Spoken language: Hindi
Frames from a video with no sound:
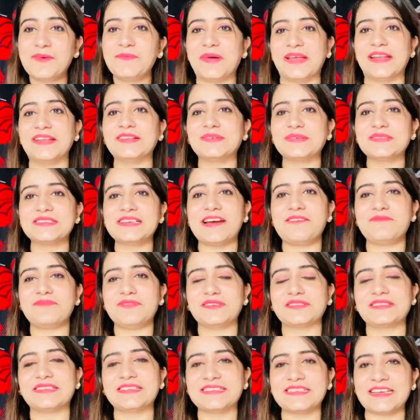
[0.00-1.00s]
मैंने सोचा आप
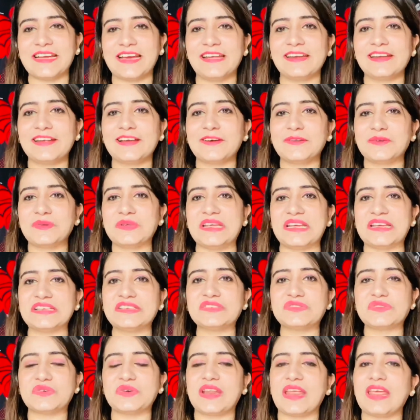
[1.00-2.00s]
लोग से शेयर करूँ ये
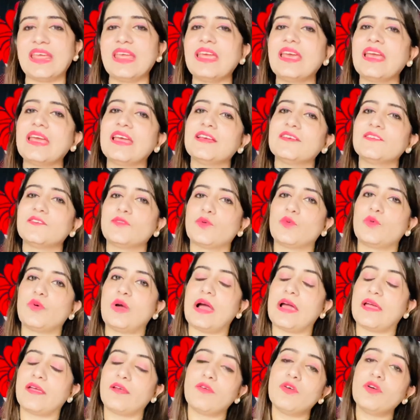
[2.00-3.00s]
स्टोरी सो
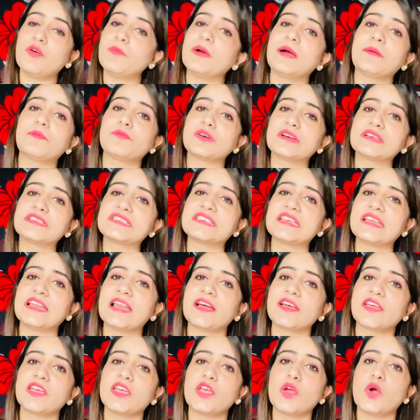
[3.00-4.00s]
आई होप आपको अच्छी
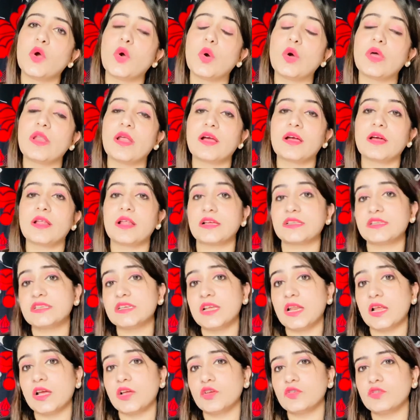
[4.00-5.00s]
लगी हो और अगर
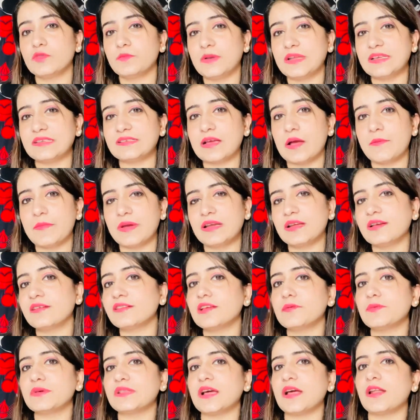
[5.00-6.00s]
अच्छी लगी हो तो प्लीज़ कमेंट
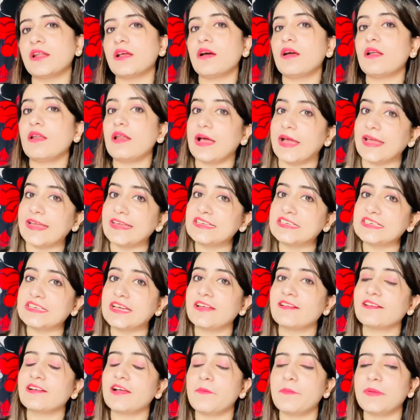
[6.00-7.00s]
करके बताना लाइक
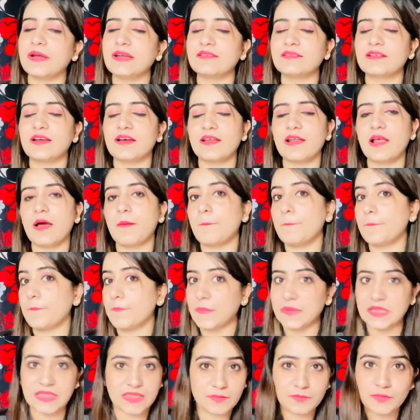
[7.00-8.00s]
शेयर कमेंट करना
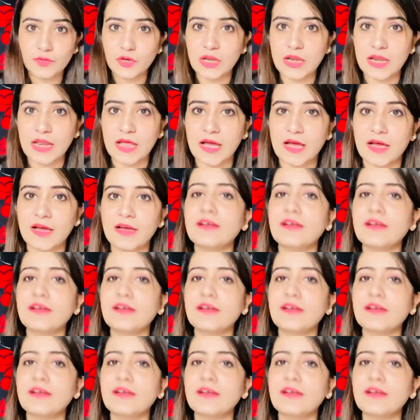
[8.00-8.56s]
मत भूलना